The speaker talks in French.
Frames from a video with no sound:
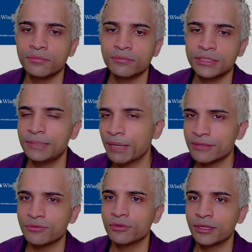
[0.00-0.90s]
si par
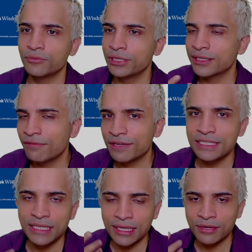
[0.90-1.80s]
exemple on, est très
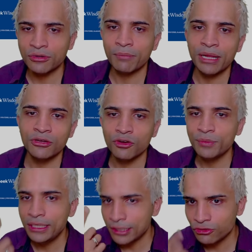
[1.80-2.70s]
fatigué, on a mal
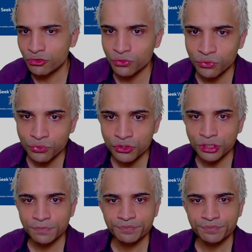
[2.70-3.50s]
dormi, les yeux sont rouges.